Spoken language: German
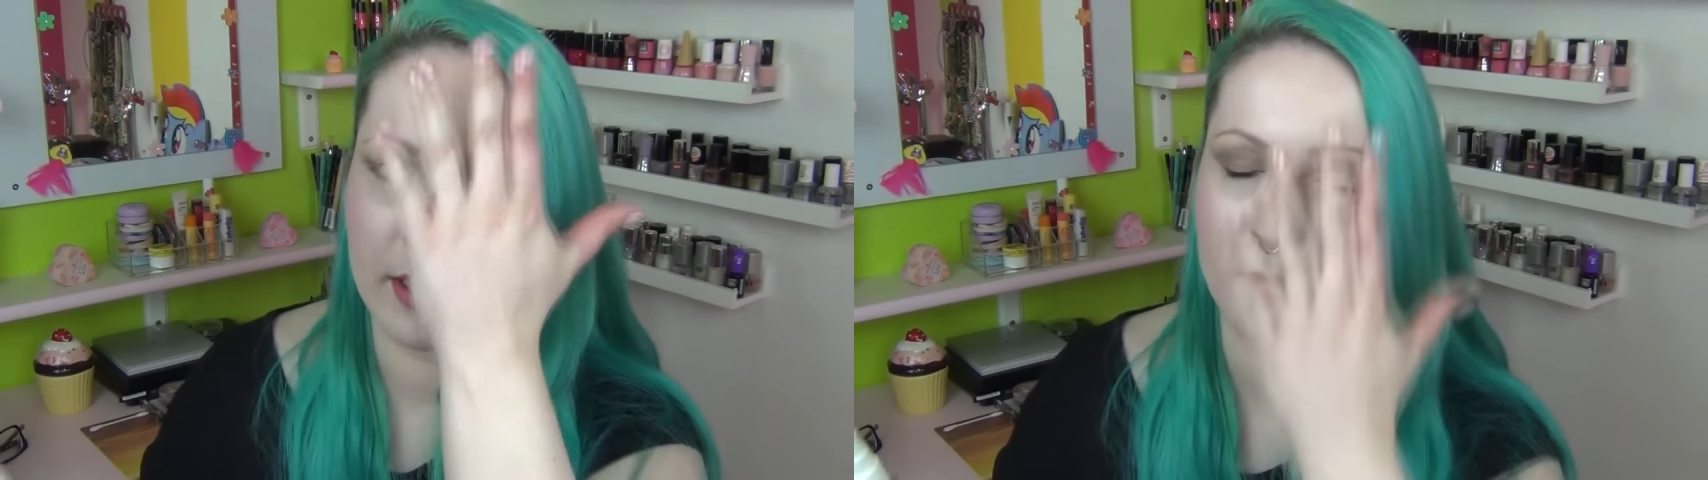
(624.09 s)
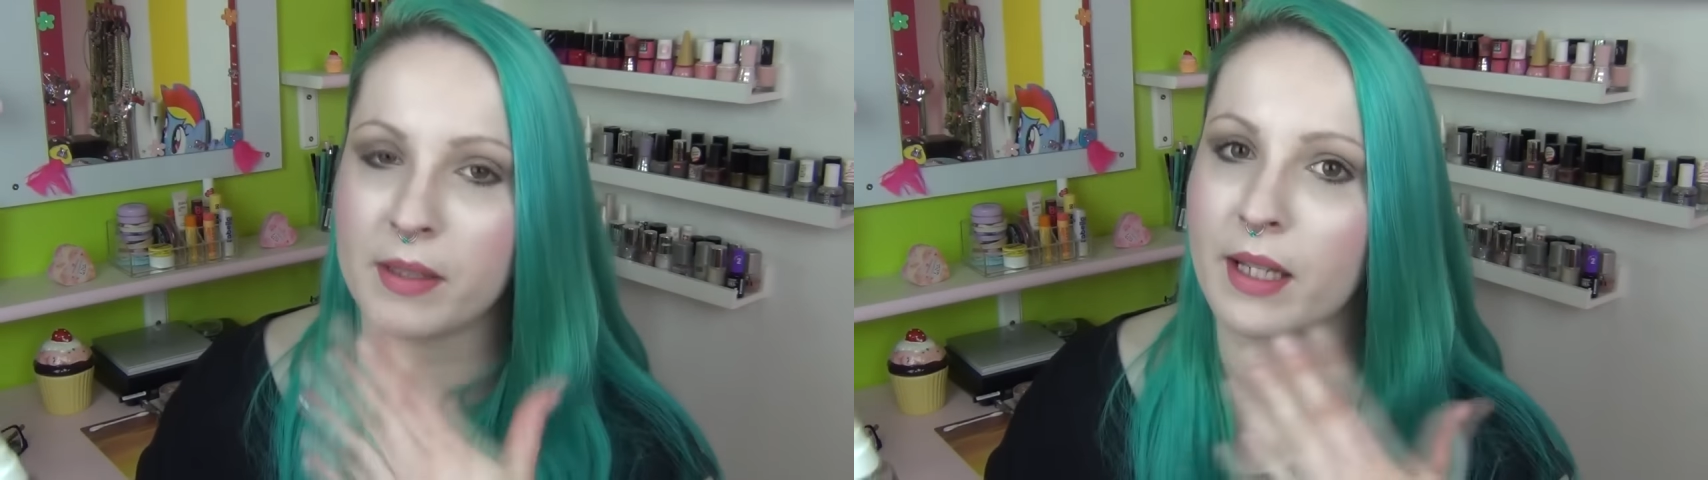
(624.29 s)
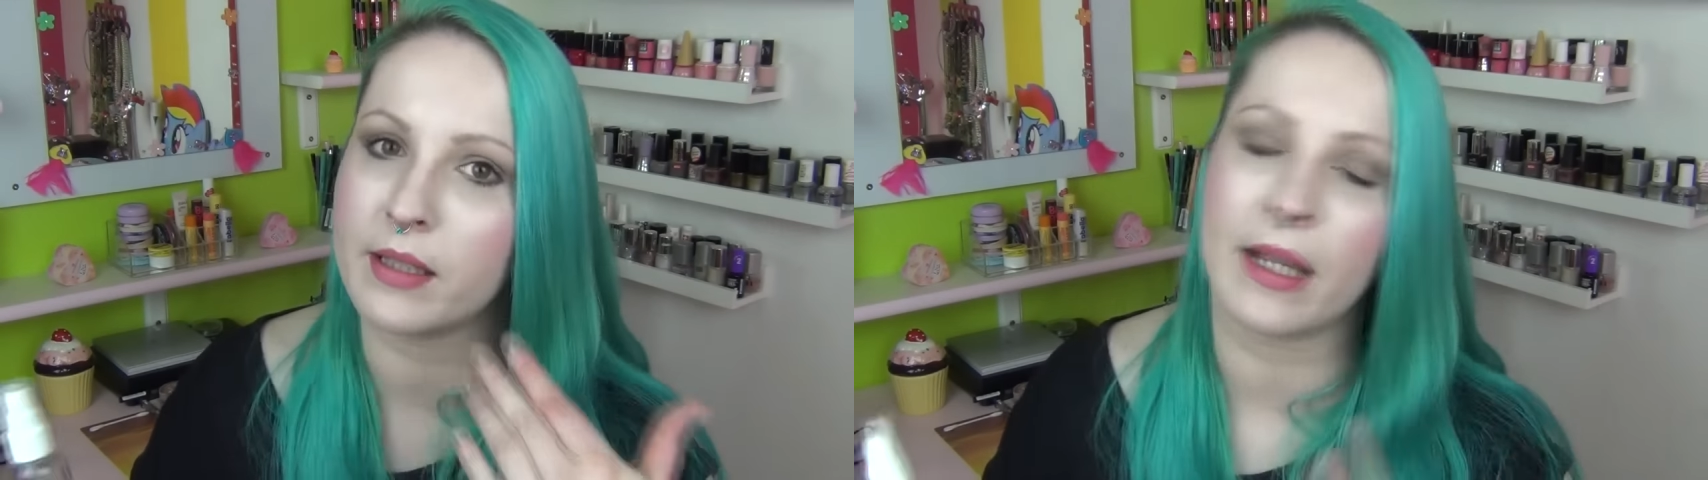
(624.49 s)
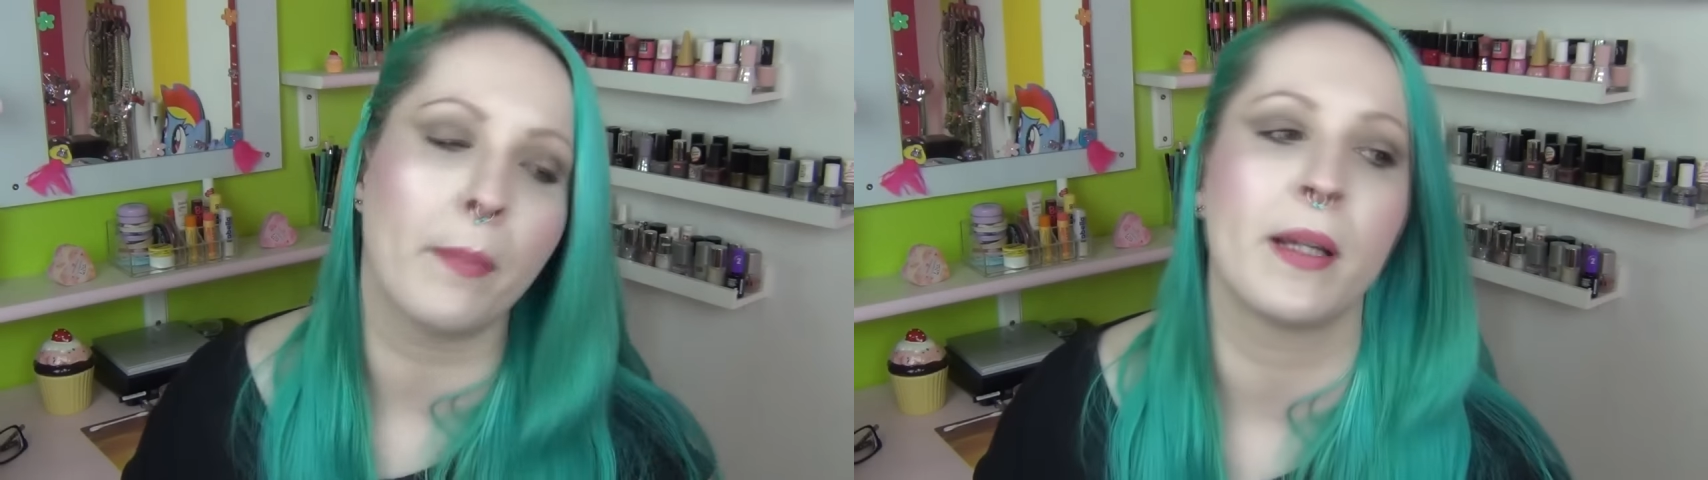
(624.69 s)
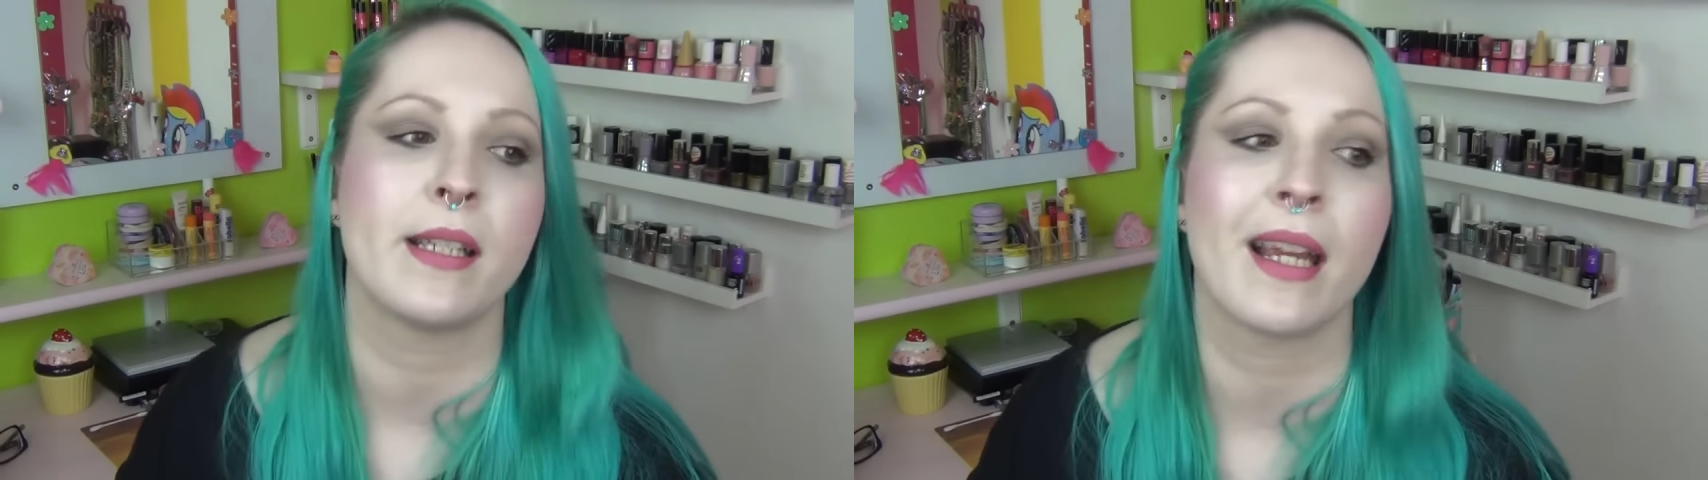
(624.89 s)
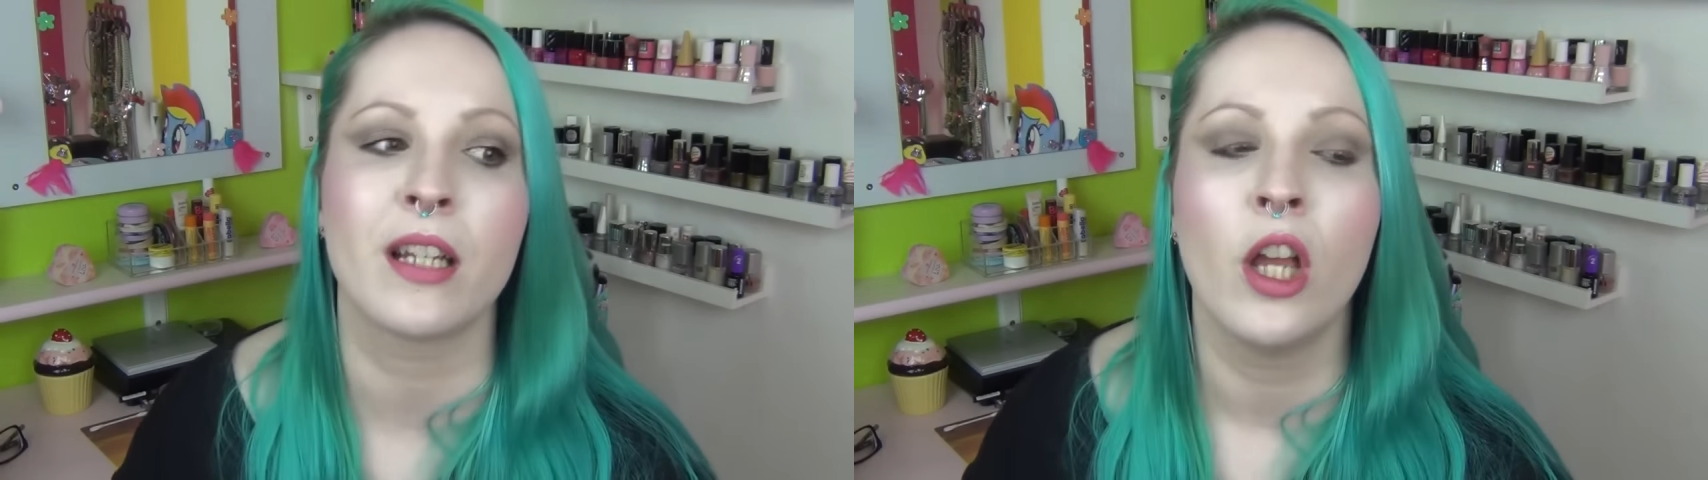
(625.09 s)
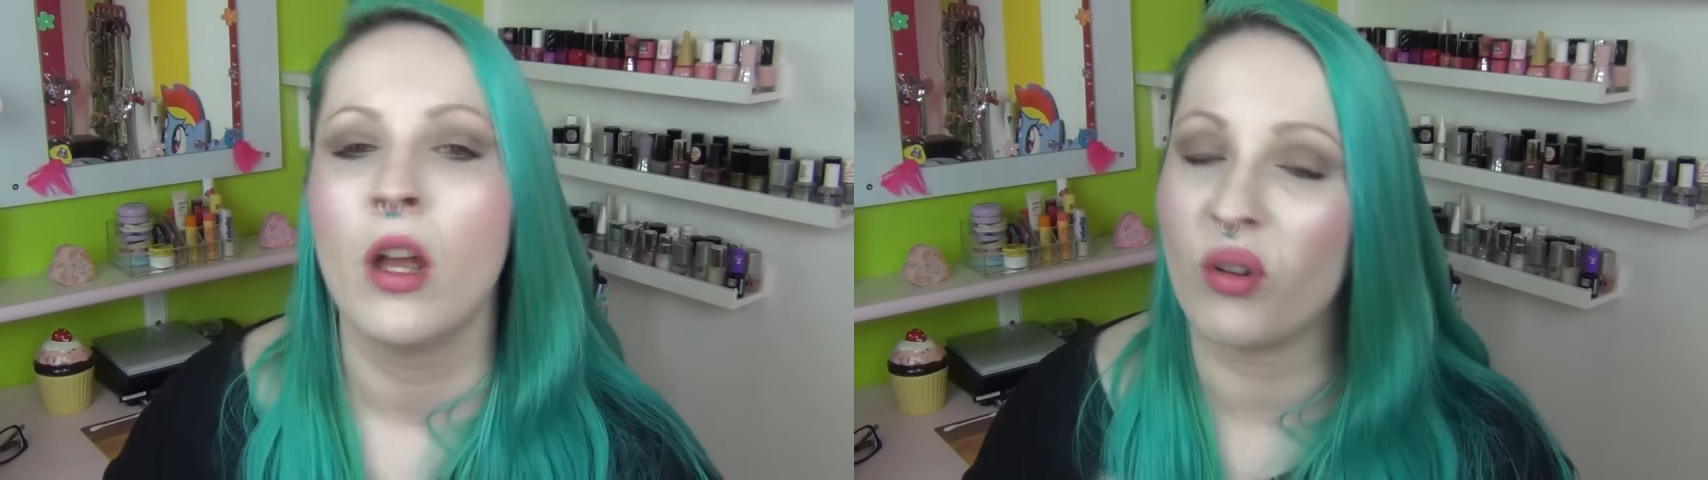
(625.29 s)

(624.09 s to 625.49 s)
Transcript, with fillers: Ich habe das halt hier abgedeckt